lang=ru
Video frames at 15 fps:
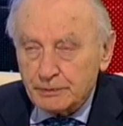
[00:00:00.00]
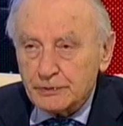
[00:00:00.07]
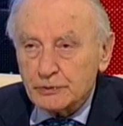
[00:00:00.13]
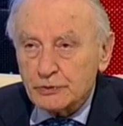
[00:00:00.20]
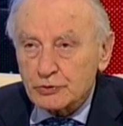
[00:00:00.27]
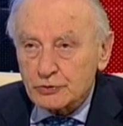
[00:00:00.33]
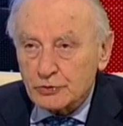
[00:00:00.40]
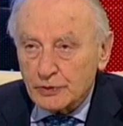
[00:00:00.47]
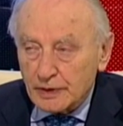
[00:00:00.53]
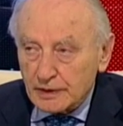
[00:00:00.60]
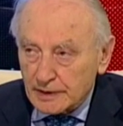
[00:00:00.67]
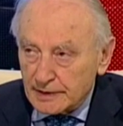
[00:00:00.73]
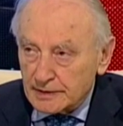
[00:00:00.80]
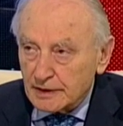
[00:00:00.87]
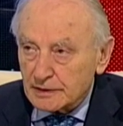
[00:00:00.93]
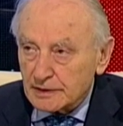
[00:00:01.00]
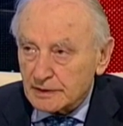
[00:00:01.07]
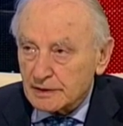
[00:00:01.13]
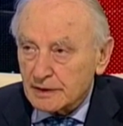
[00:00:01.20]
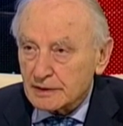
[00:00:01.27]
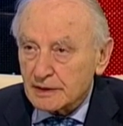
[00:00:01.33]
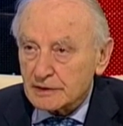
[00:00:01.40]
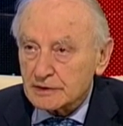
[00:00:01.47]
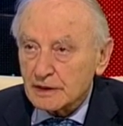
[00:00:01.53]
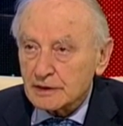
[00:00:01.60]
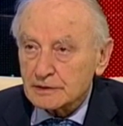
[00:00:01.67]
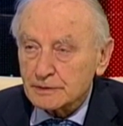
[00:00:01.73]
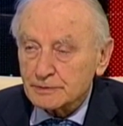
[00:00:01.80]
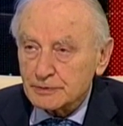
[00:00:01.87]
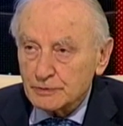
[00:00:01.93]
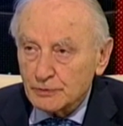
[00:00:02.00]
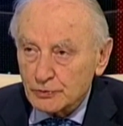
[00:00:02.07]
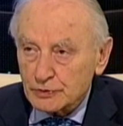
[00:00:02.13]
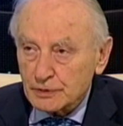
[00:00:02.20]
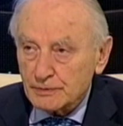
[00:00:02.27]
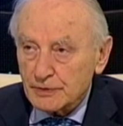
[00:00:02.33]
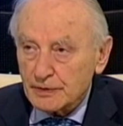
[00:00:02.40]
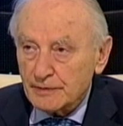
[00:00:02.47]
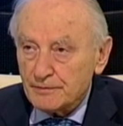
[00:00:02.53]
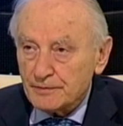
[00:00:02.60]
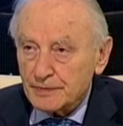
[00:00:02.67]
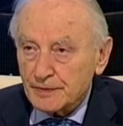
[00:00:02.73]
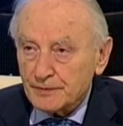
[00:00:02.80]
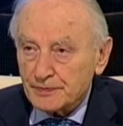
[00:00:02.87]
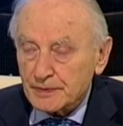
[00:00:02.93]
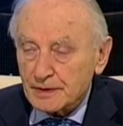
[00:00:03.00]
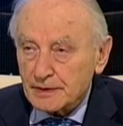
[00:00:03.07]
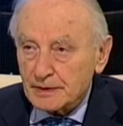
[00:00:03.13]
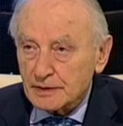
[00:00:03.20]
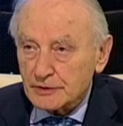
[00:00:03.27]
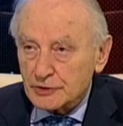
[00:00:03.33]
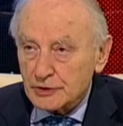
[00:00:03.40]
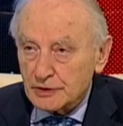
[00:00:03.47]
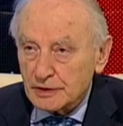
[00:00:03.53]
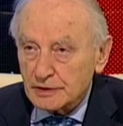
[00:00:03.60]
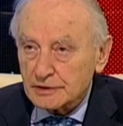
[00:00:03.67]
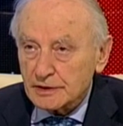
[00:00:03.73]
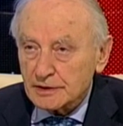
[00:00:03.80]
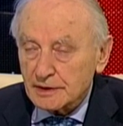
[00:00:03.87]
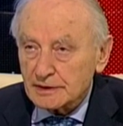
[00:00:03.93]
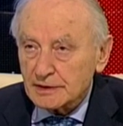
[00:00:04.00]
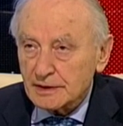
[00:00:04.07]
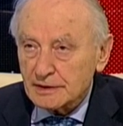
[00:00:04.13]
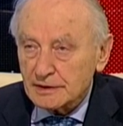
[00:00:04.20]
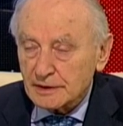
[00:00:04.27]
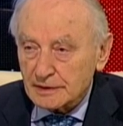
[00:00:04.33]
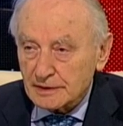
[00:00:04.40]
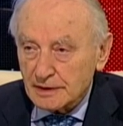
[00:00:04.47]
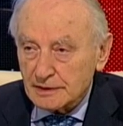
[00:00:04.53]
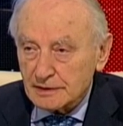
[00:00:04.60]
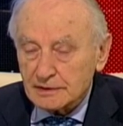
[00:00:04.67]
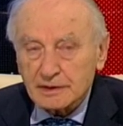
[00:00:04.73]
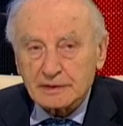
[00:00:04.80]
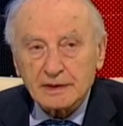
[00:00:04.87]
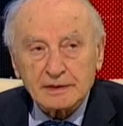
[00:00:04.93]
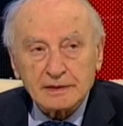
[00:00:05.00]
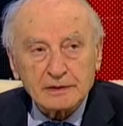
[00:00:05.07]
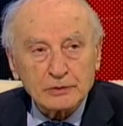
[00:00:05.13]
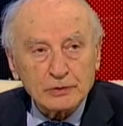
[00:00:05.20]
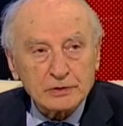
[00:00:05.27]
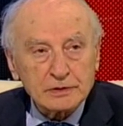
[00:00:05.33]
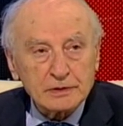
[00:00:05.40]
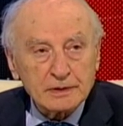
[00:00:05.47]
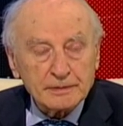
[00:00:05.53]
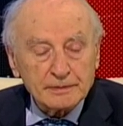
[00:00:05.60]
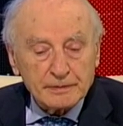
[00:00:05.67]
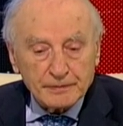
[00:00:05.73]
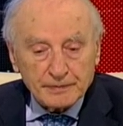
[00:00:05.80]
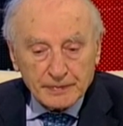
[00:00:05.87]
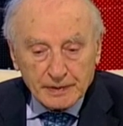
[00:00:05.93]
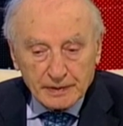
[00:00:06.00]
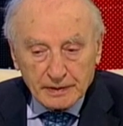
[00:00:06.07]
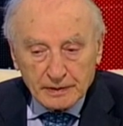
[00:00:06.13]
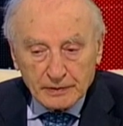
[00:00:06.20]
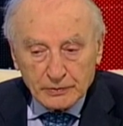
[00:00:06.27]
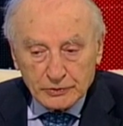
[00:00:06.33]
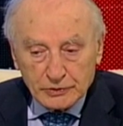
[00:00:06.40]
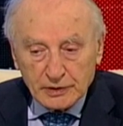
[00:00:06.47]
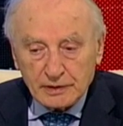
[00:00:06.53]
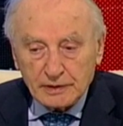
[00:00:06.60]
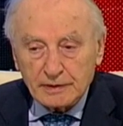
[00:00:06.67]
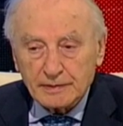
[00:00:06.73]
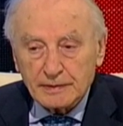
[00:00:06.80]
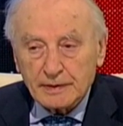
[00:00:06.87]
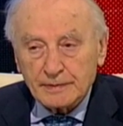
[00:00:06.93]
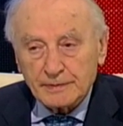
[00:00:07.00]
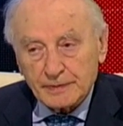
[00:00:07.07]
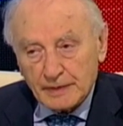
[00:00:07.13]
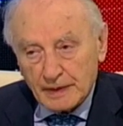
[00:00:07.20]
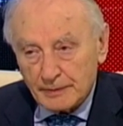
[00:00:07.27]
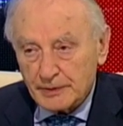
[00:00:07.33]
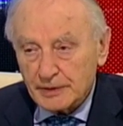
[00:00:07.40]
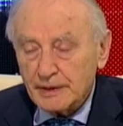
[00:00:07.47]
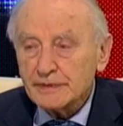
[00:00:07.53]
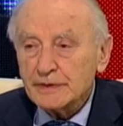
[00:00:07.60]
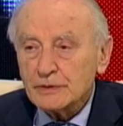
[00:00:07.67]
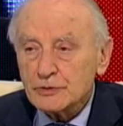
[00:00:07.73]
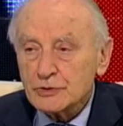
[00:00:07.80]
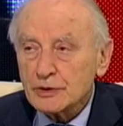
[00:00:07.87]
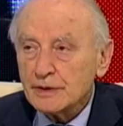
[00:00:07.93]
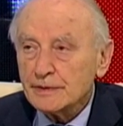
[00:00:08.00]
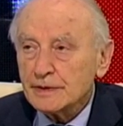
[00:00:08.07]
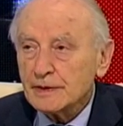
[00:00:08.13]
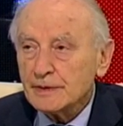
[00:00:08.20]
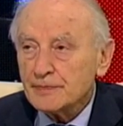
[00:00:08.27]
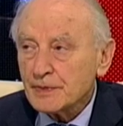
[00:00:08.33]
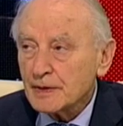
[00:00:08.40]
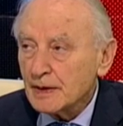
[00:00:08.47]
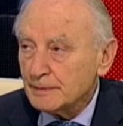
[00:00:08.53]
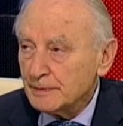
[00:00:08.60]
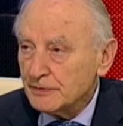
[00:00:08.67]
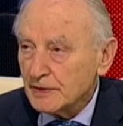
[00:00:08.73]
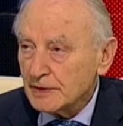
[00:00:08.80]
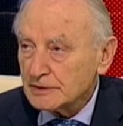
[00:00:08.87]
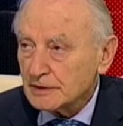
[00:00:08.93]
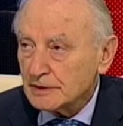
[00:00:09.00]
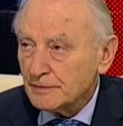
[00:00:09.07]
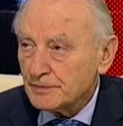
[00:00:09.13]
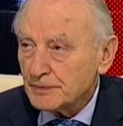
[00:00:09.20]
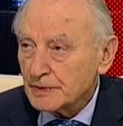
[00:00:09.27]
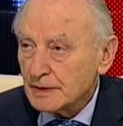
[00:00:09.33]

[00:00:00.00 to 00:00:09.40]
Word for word: душой охладел, и так далее, расстался с музами, э, женился и так далее, и так далее, и так далее. То есть э, удел обыкновенного человека обывателя,